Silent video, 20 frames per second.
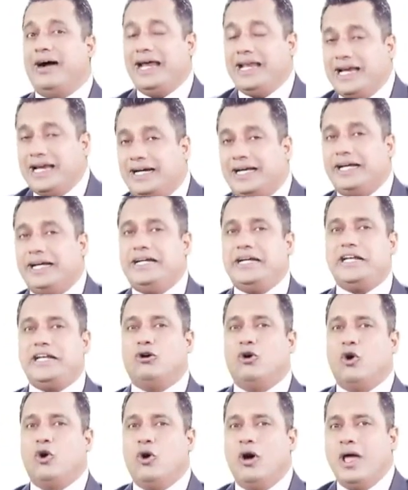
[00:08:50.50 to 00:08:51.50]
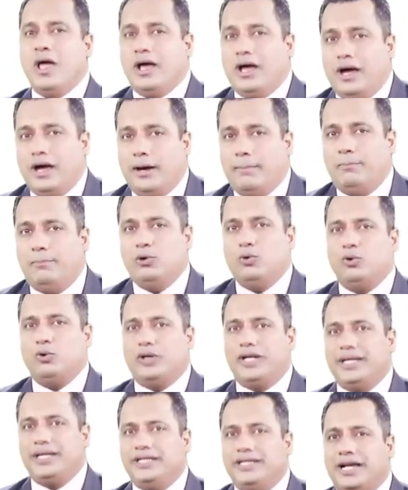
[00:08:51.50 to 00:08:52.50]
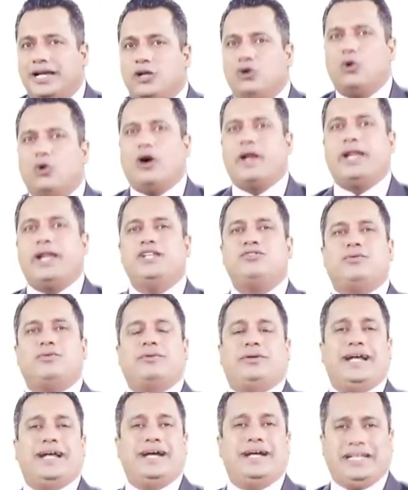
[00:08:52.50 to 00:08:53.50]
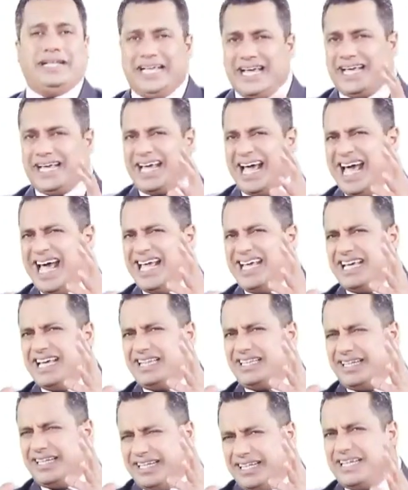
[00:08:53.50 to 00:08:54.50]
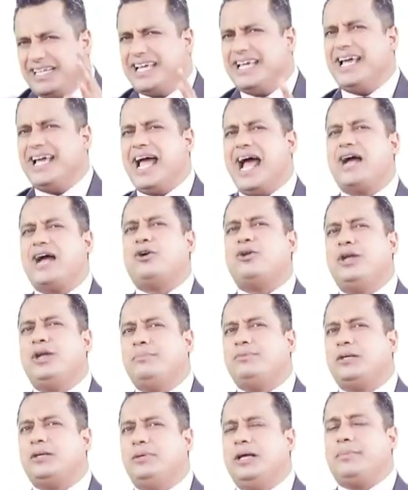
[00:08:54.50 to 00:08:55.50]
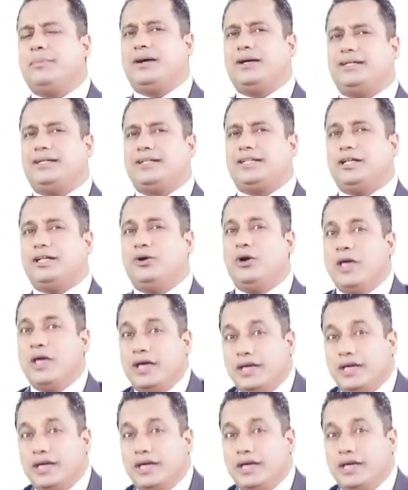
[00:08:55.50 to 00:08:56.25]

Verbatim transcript: वायलेट इंडिगो ब्लू ग्रीन येलो ऑरेंज रेड ये क्या है ये तरीके हैं एक्रोनिम से भी आप कर सकते हो